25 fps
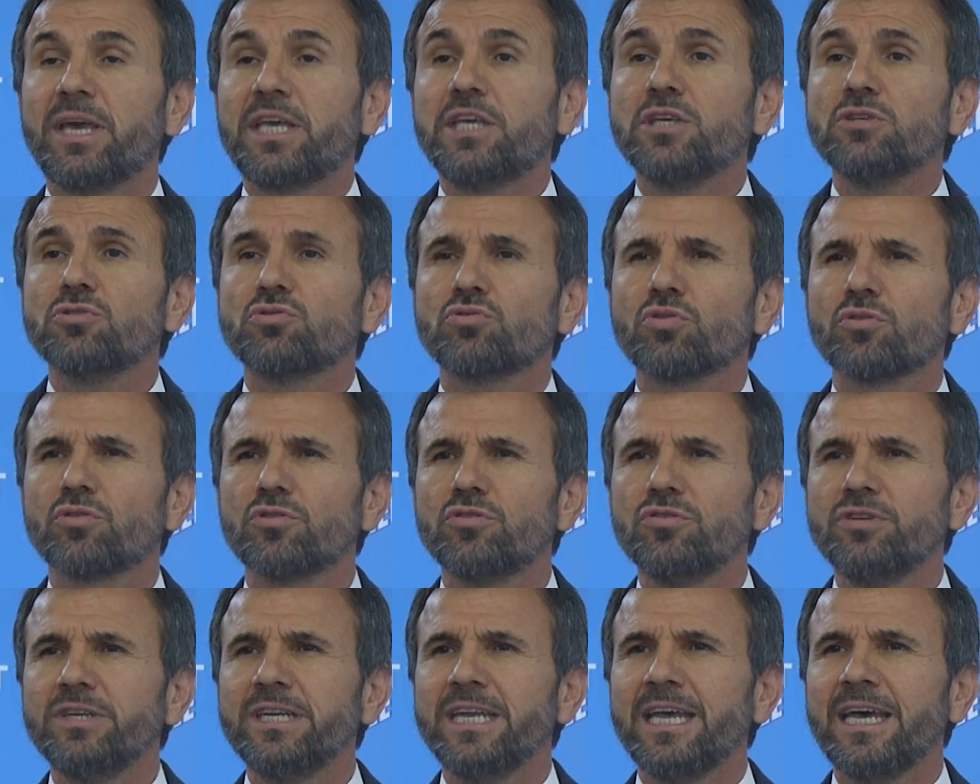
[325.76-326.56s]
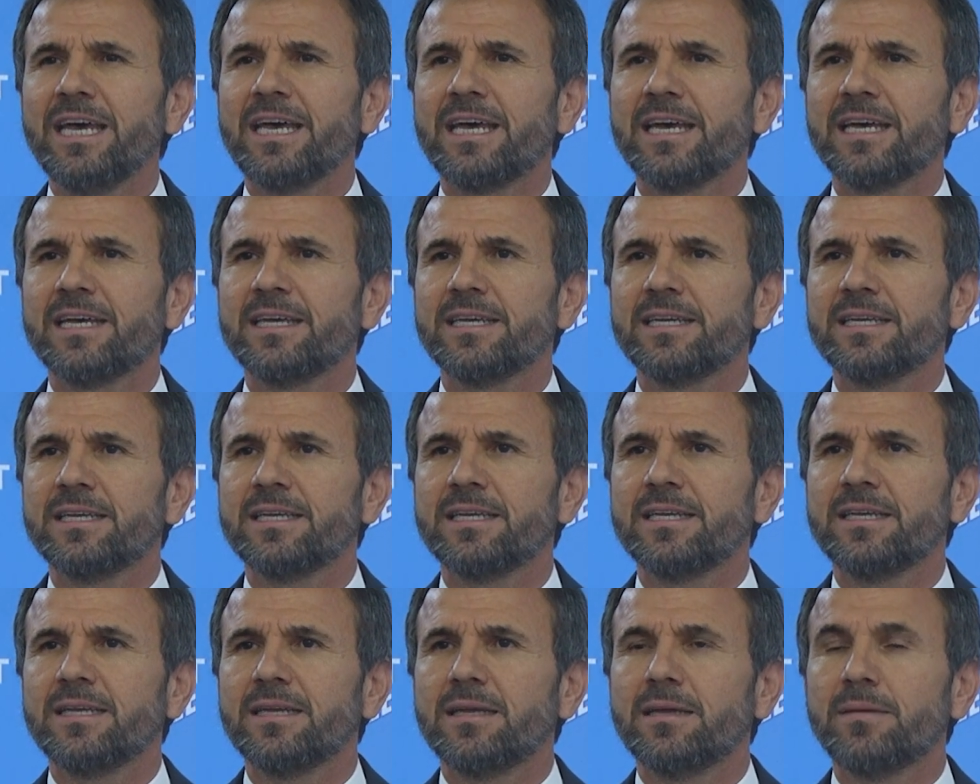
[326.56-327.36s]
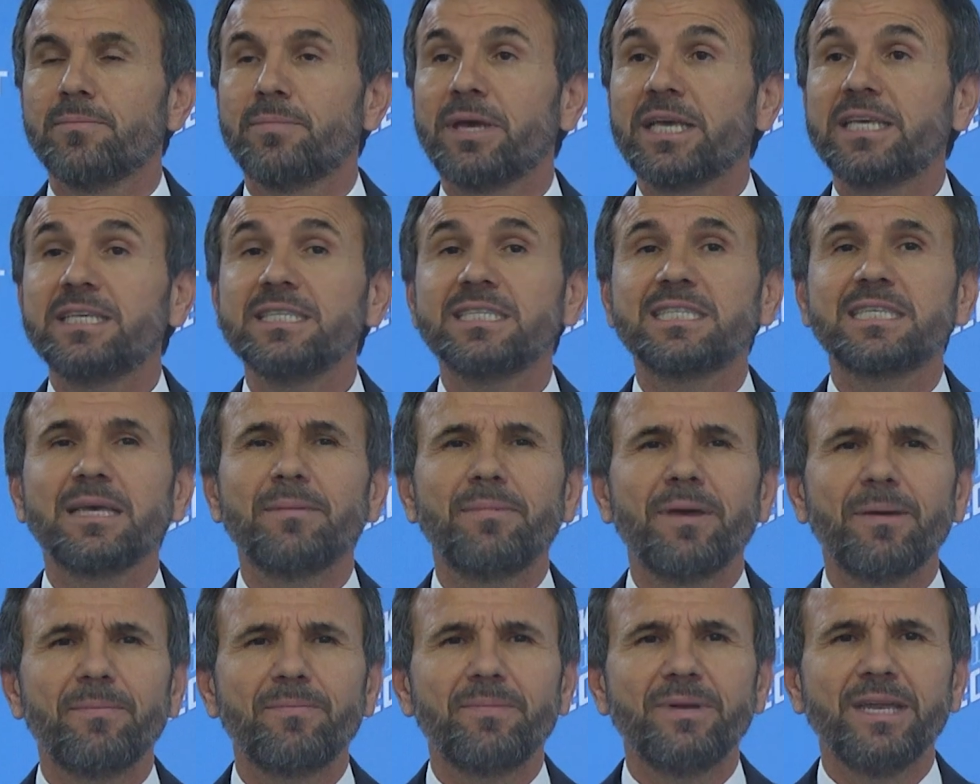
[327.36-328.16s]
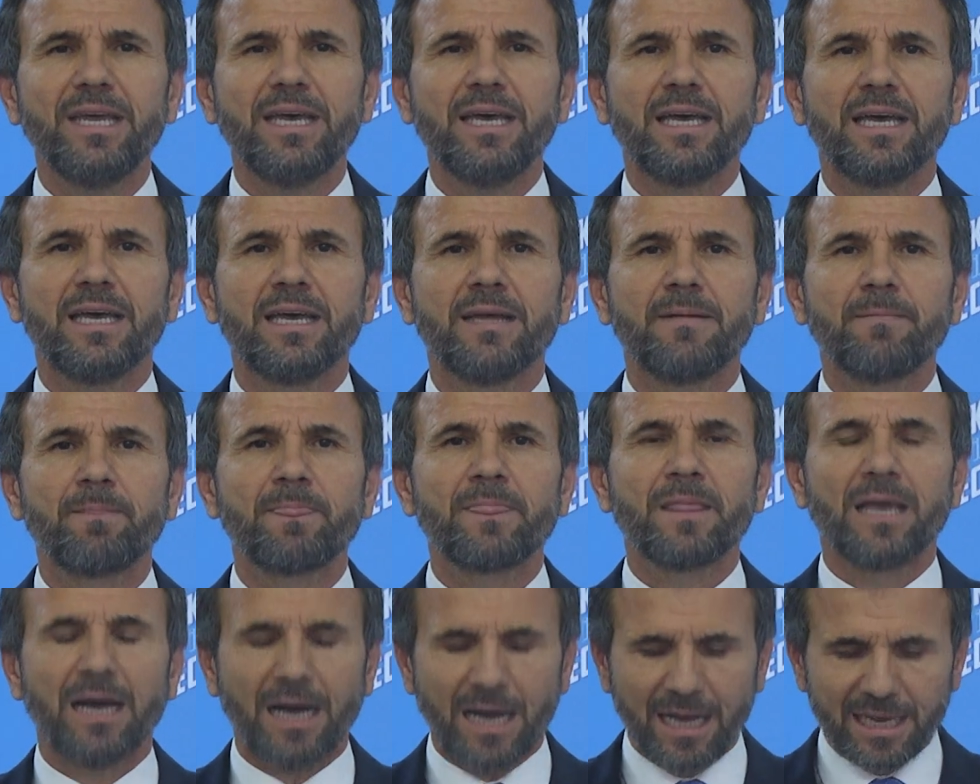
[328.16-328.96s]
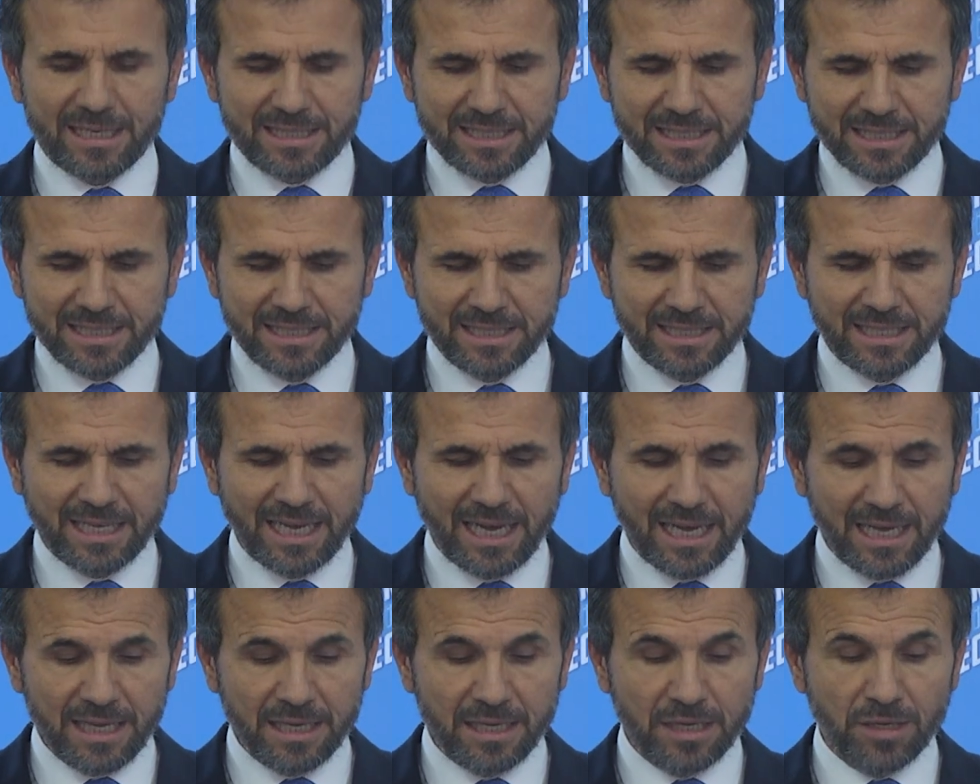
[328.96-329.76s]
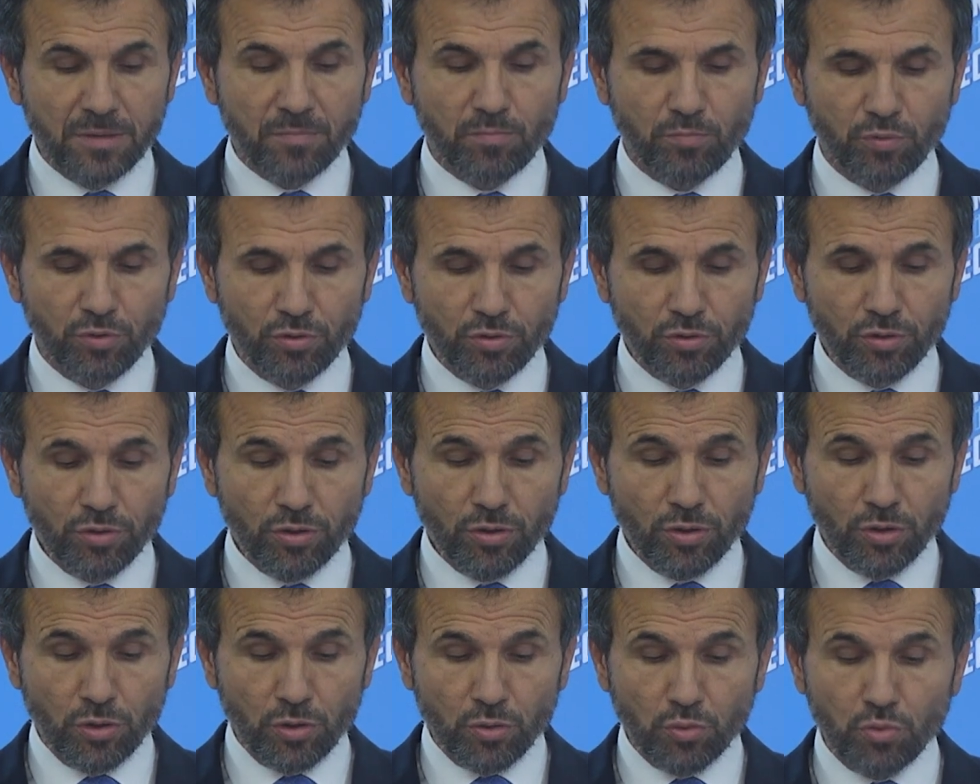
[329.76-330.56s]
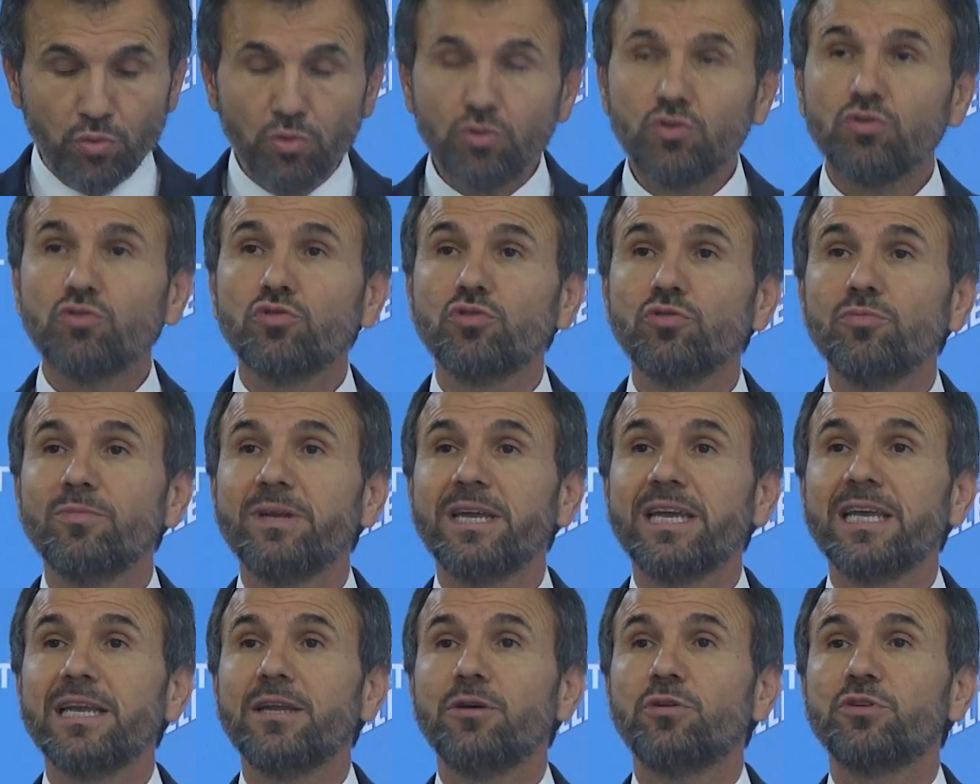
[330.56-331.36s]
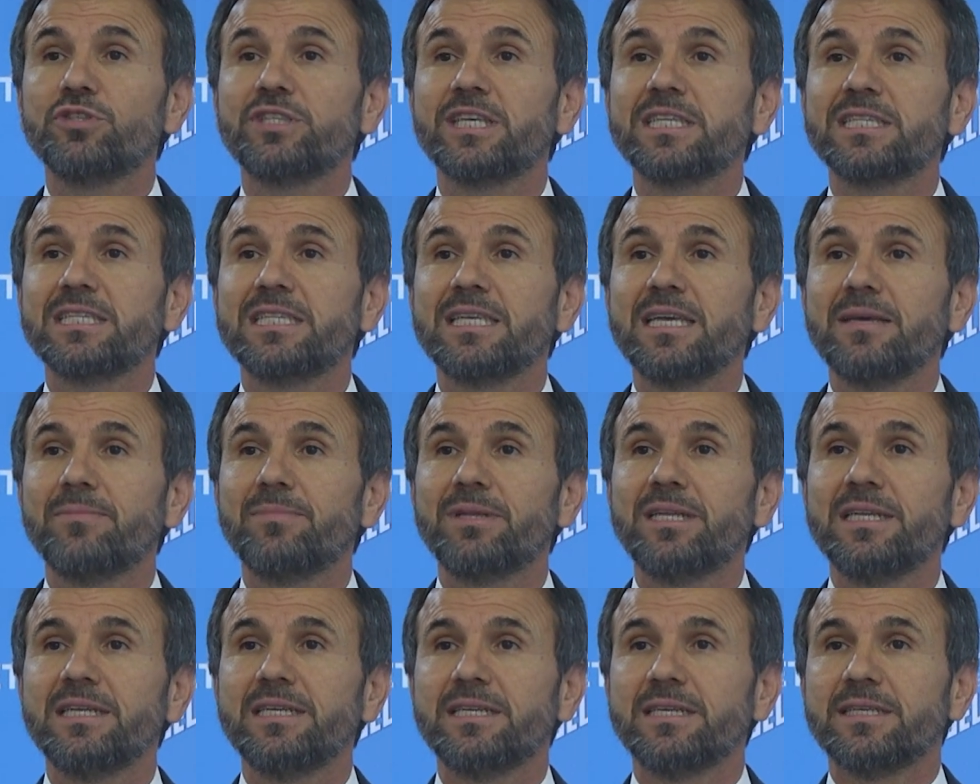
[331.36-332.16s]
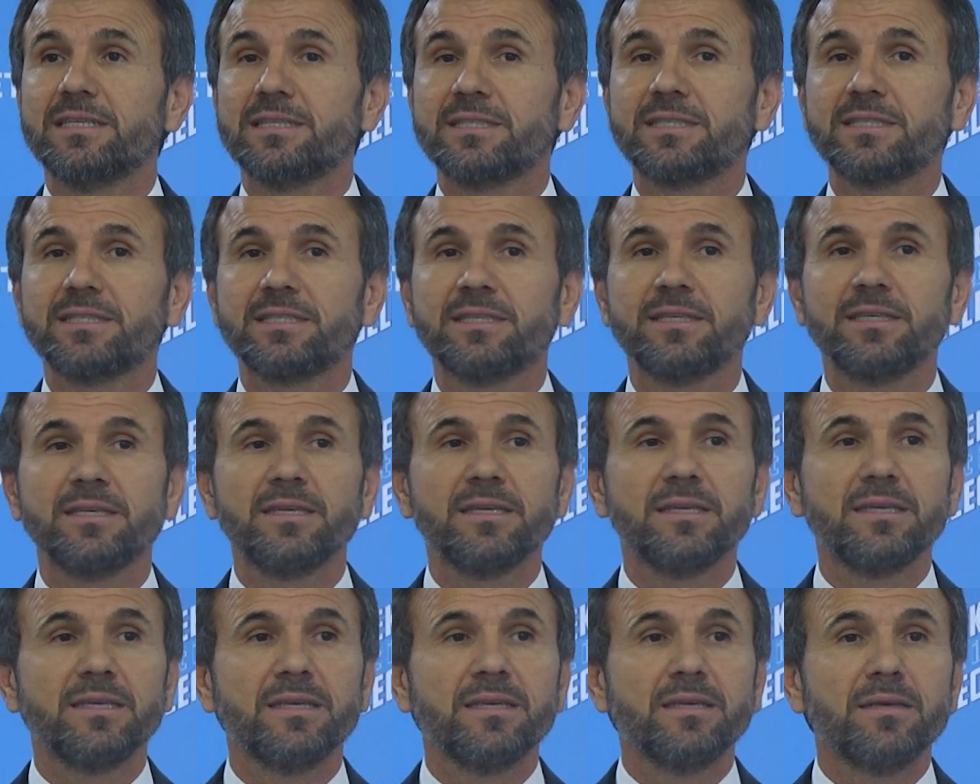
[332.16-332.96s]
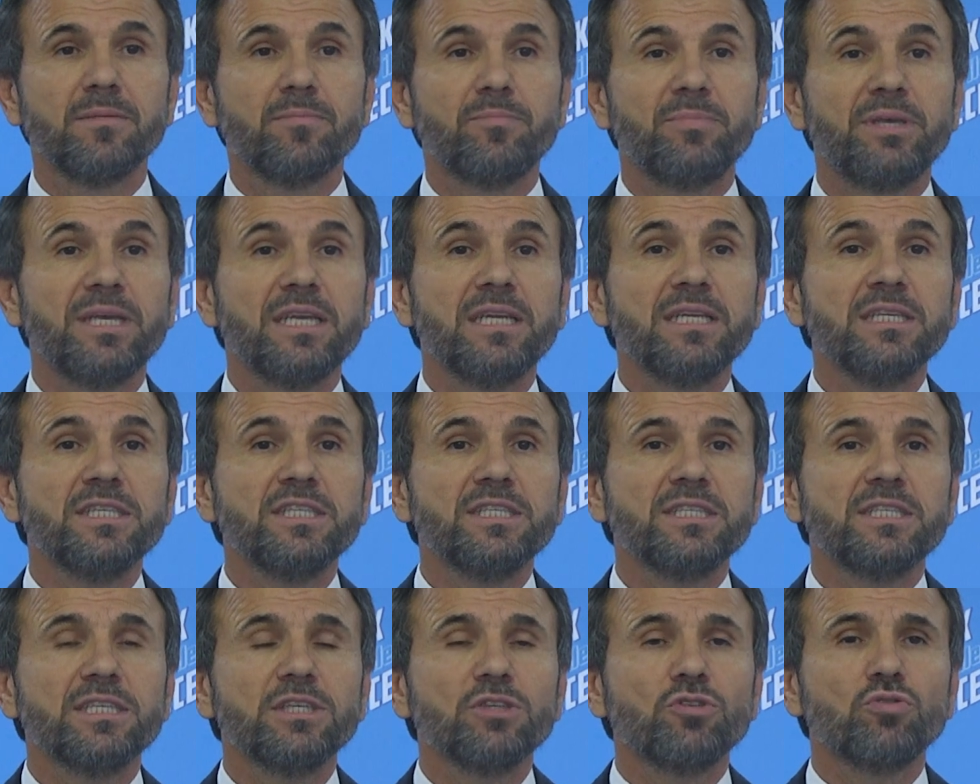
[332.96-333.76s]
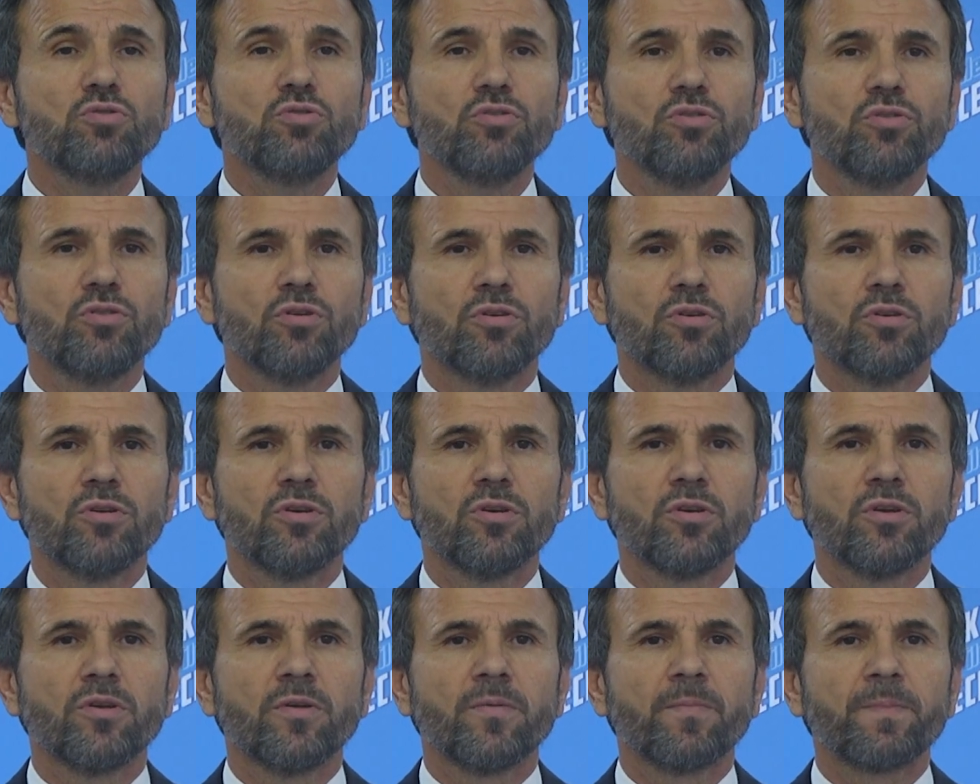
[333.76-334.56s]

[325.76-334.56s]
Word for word: Peki sorun ne? Peki sebep ne? Aslında bunu üç cümleyle özetleyebiliriz. Birincisi şu.